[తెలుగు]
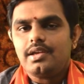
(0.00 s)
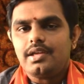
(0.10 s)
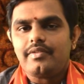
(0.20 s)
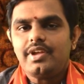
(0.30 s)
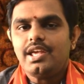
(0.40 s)

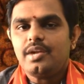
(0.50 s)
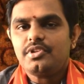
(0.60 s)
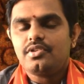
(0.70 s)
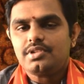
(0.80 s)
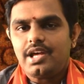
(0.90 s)
ఇరవై
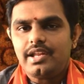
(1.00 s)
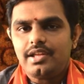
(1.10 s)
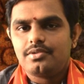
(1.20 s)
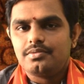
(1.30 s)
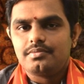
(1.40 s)
ఎనిమిదవ
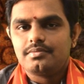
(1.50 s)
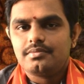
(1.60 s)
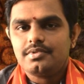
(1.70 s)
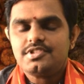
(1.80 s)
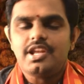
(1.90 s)
తారీఖు
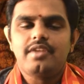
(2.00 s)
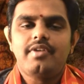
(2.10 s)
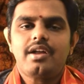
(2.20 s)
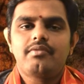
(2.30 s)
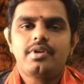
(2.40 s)

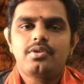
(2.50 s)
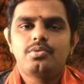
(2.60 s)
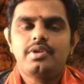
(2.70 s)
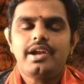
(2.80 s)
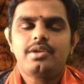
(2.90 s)
శనివారం వరకు
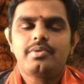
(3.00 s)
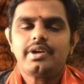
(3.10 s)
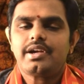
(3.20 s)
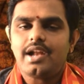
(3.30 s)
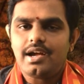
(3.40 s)
ఉండేటువంటి
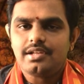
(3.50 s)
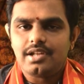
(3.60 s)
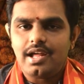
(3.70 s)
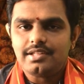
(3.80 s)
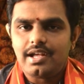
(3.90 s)

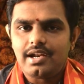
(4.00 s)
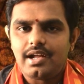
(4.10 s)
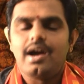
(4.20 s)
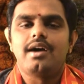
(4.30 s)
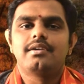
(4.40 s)
గ్రహగతుల
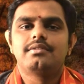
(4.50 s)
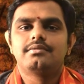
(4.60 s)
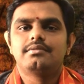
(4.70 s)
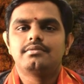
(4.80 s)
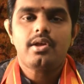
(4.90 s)
ఆధారంగా
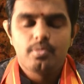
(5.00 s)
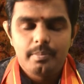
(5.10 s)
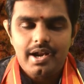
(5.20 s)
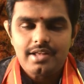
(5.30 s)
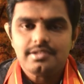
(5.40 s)

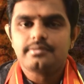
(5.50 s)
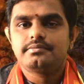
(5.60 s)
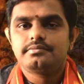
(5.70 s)
కుంభరాశి